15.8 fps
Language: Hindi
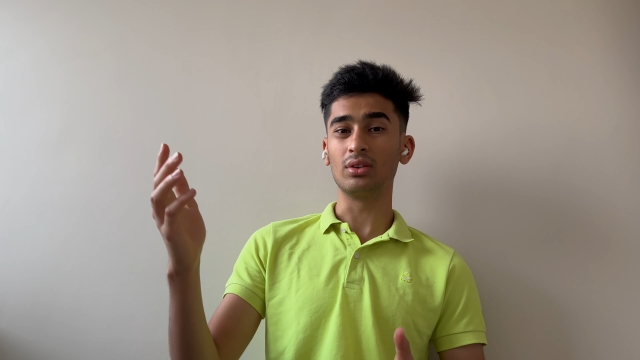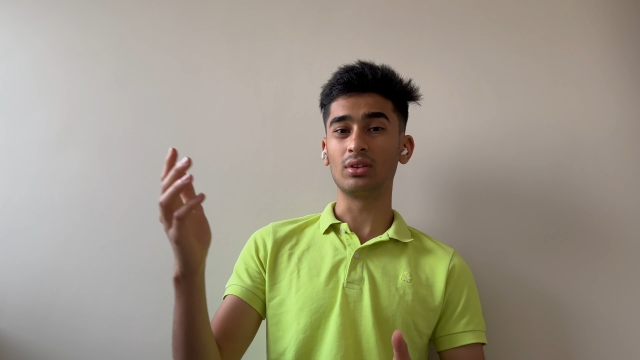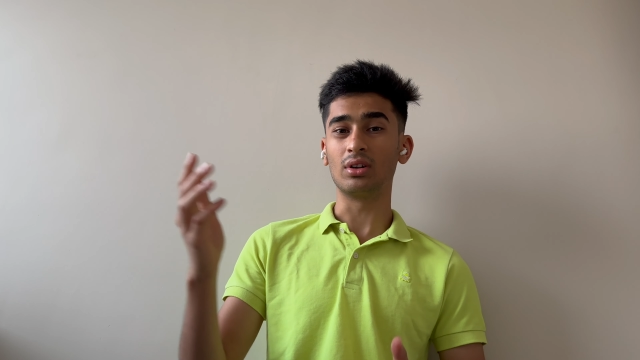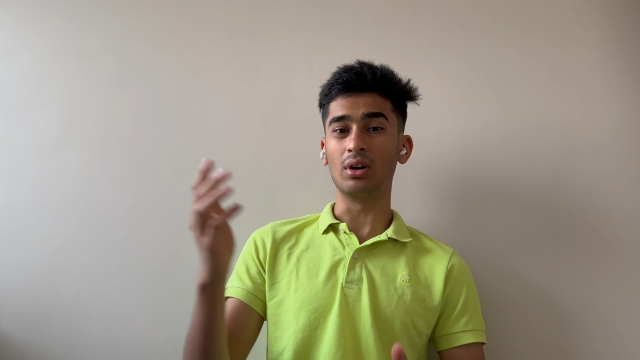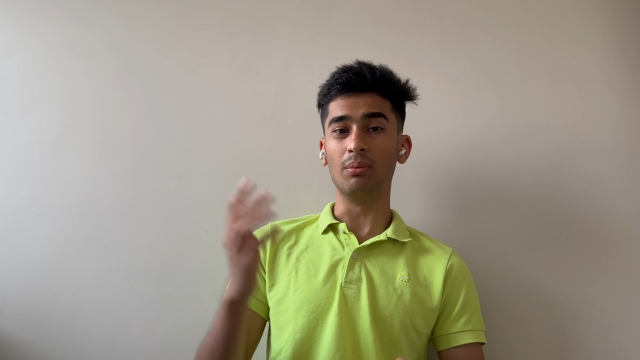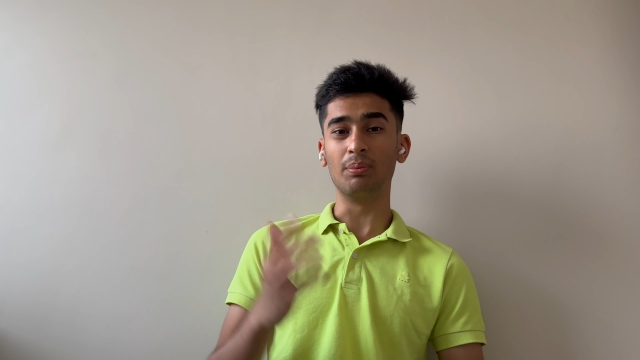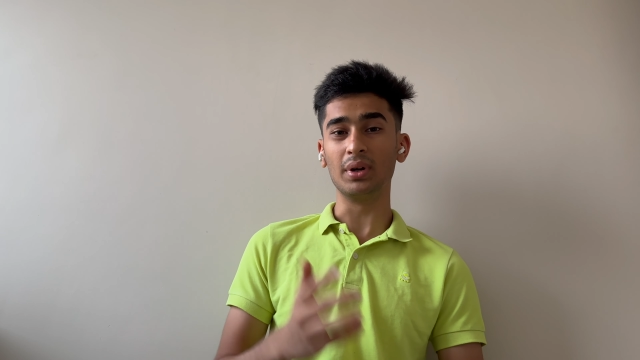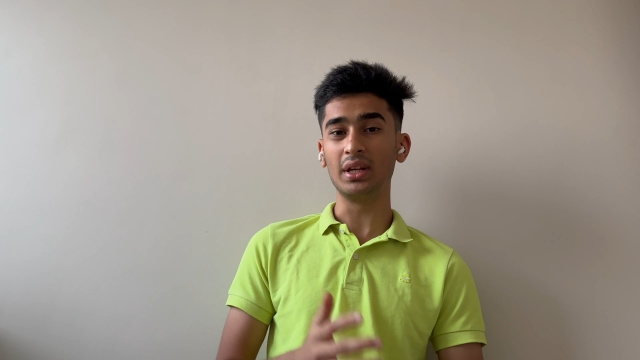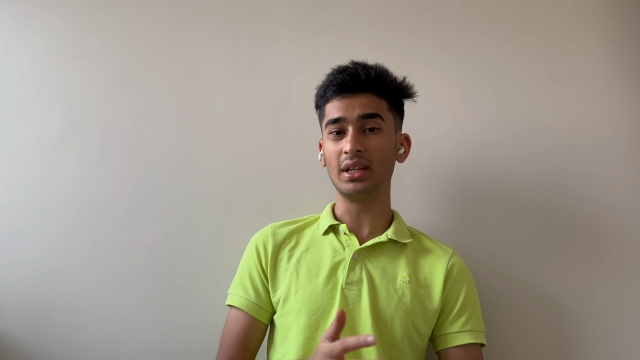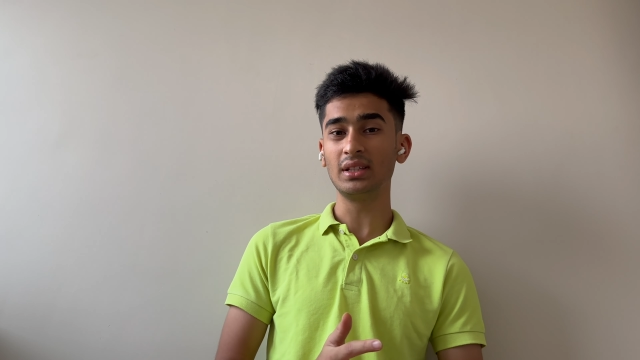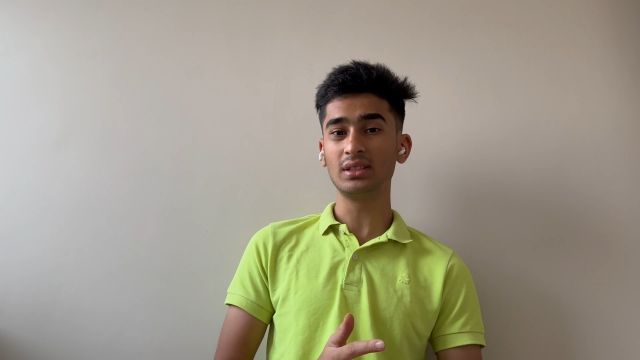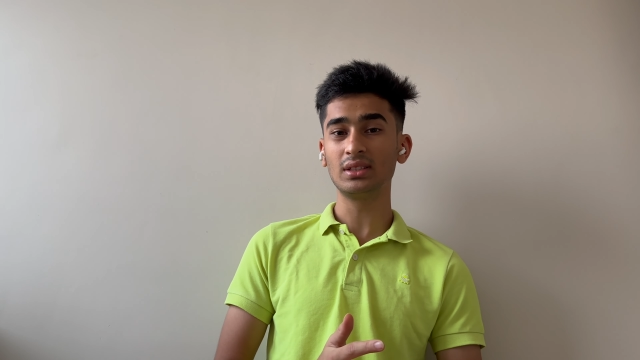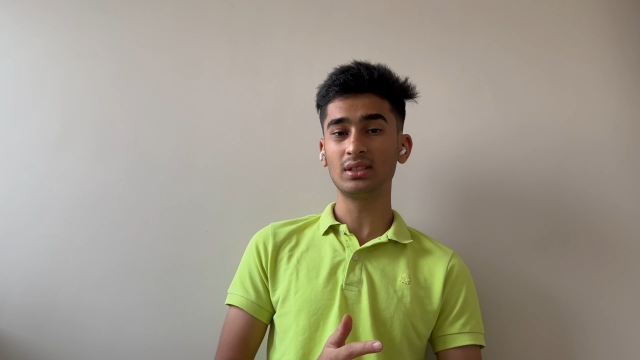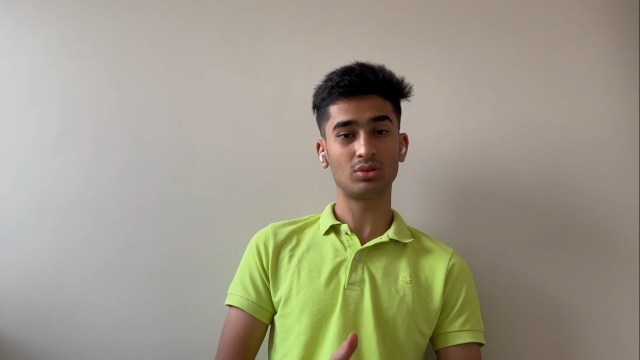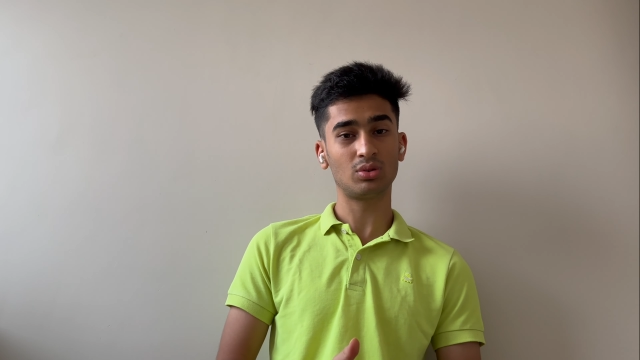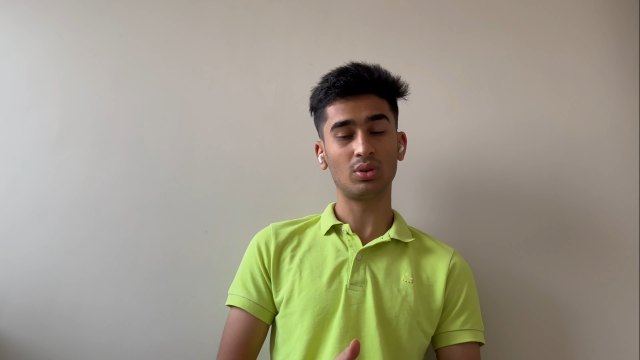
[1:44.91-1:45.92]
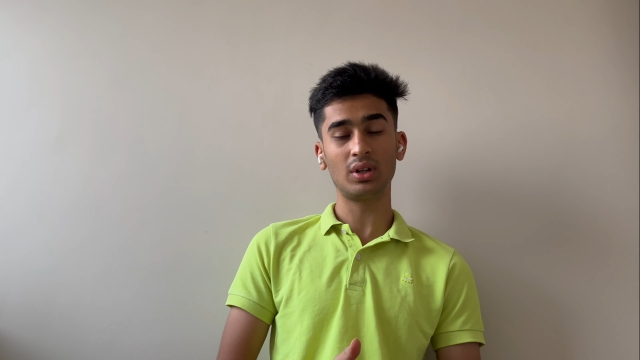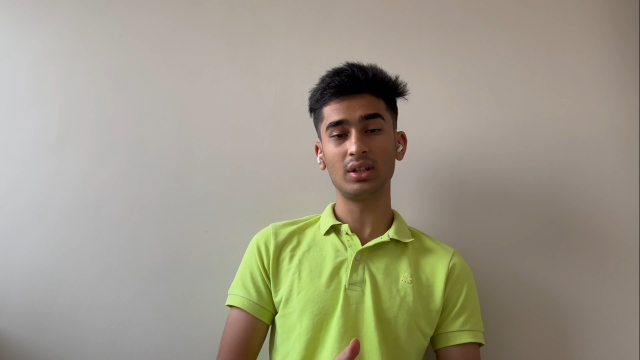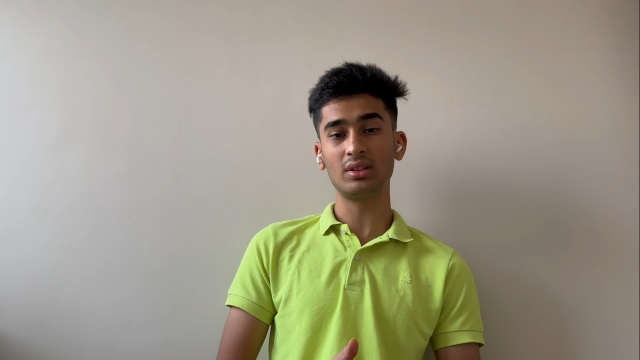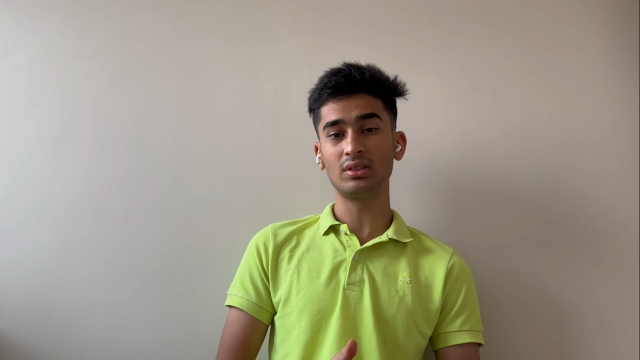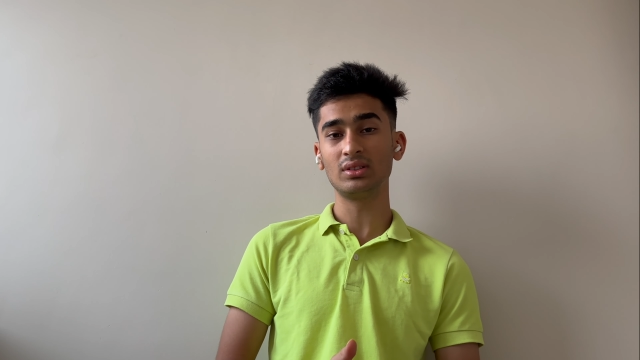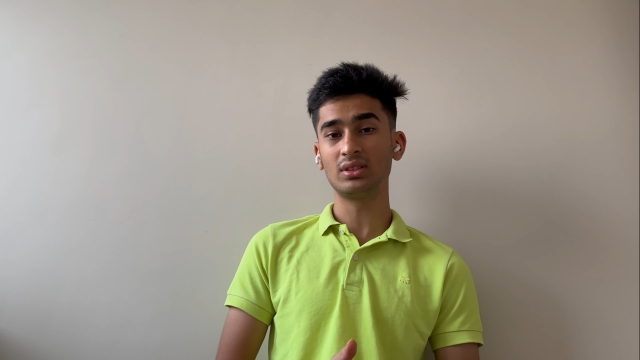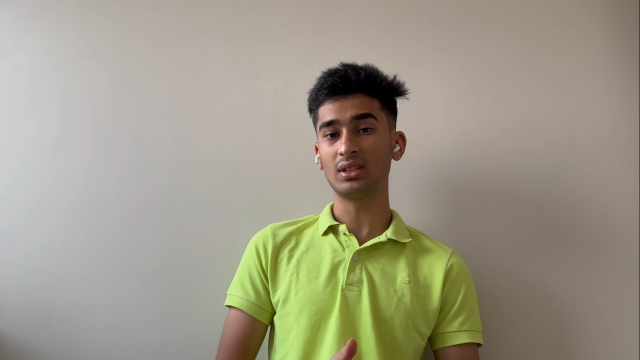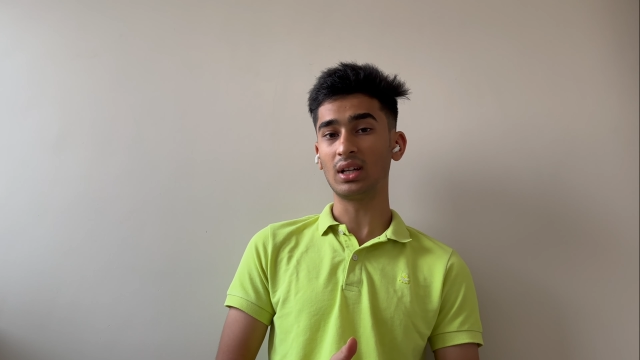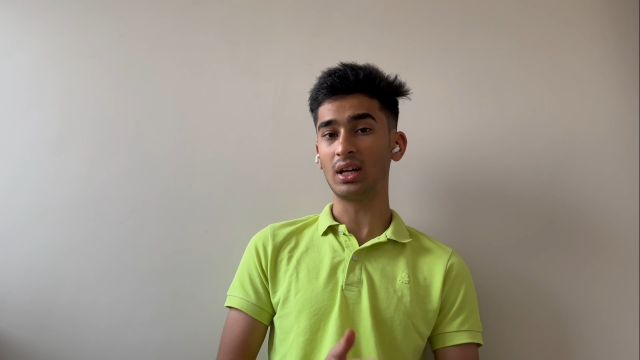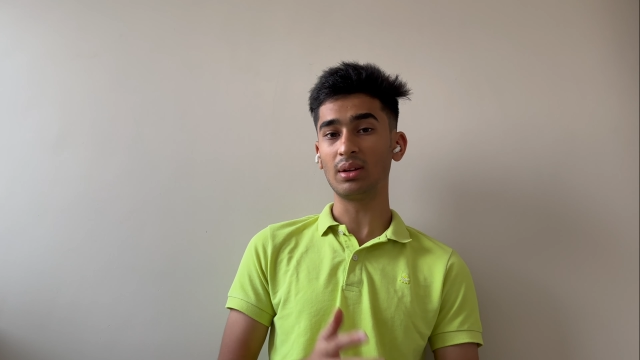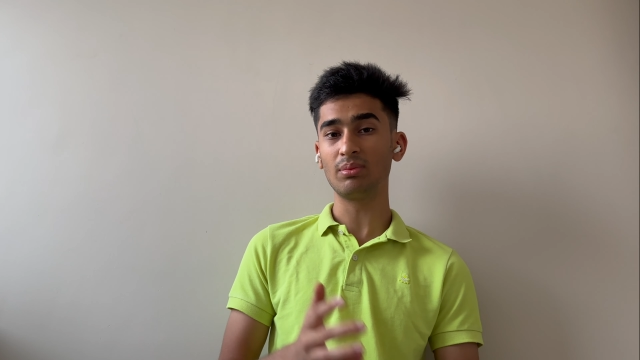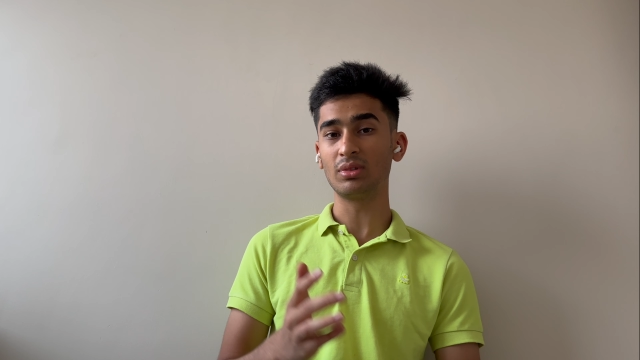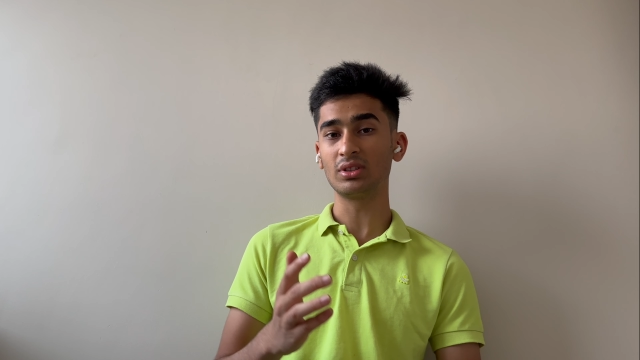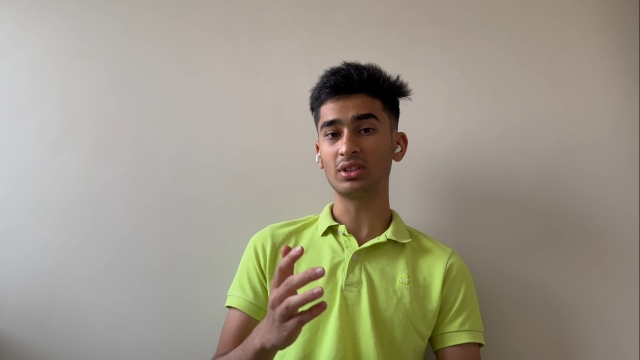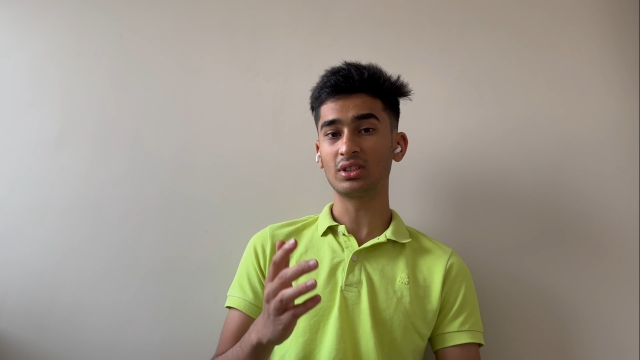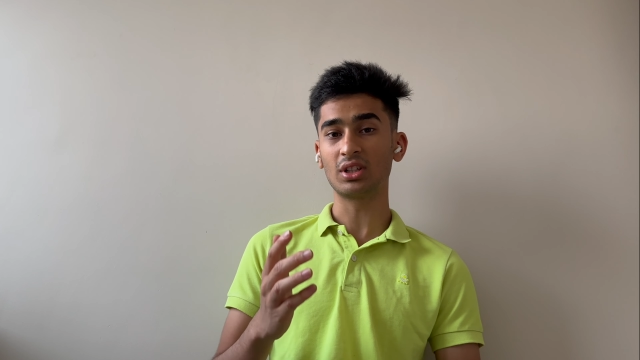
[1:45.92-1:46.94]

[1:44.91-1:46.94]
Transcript: कंपनीज तो इन सारे मर्जर्स